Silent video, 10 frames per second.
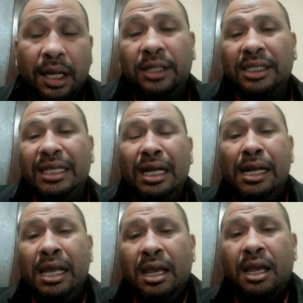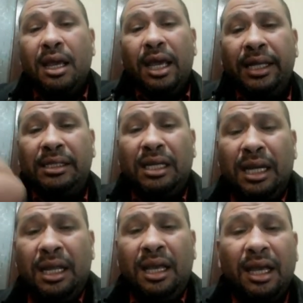اديني
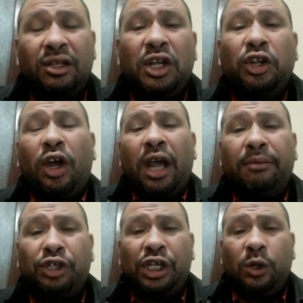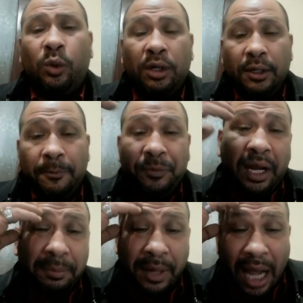اديني اديني طريقه امشيله
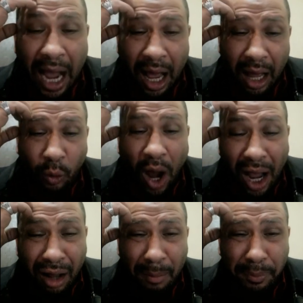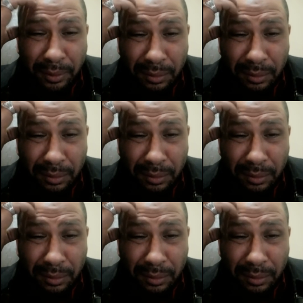طيب اه اروح اهرب